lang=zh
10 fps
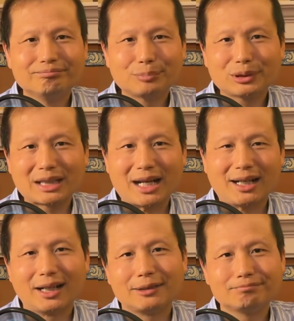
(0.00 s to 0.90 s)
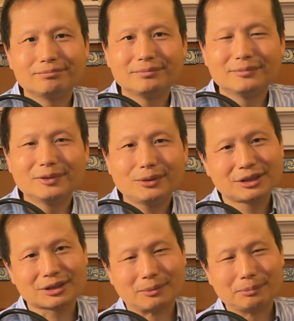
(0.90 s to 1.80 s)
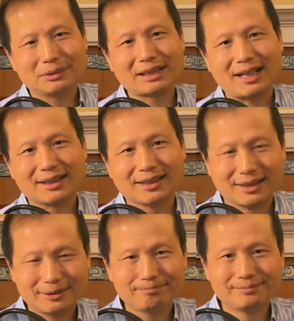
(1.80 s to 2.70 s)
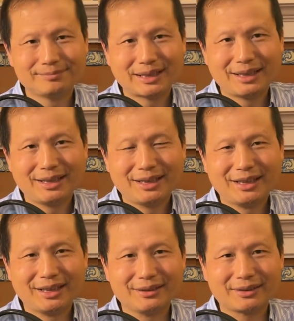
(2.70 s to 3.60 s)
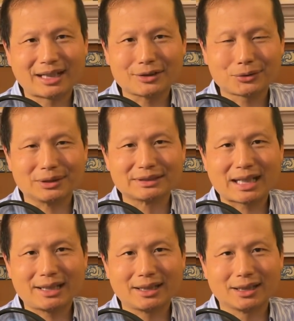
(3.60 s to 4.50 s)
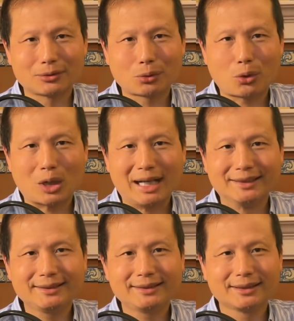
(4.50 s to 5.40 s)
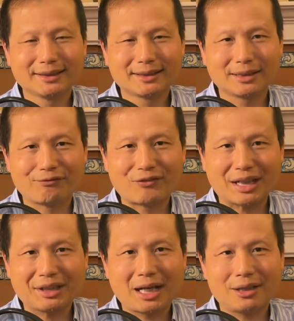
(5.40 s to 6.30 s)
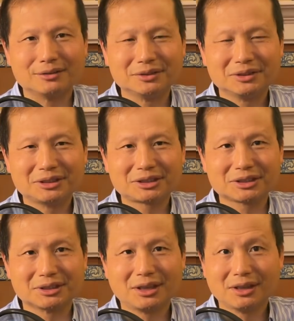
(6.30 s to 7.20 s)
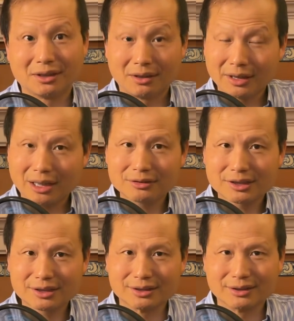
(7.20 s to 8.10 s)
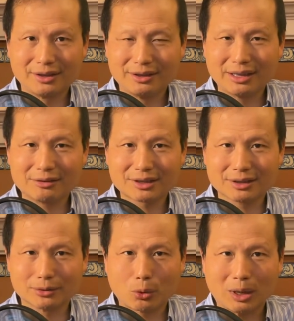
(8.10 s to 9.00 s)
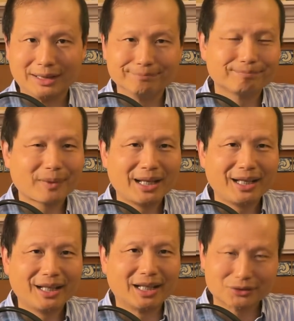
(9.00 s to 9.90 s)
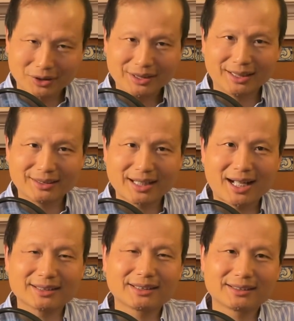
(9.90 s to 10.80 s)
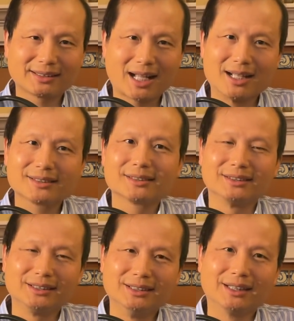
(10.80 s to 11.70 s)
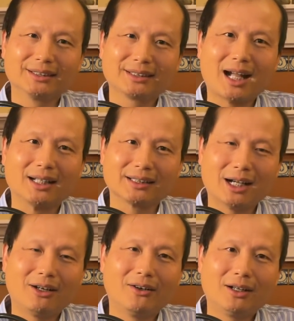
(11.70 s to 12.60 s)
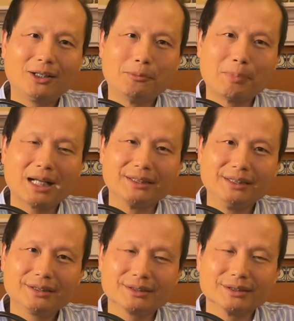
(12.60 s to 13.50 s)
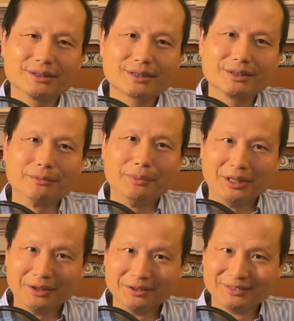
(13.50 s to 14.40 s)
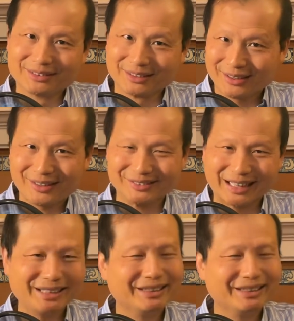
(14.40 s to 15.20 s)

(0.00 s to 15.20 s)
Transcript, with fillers: 不打了。为什么不打了呢？因为他所在的团的番号是二幺四二幺四团，所以呢，他打死敌人打到二百一十四名之后呢，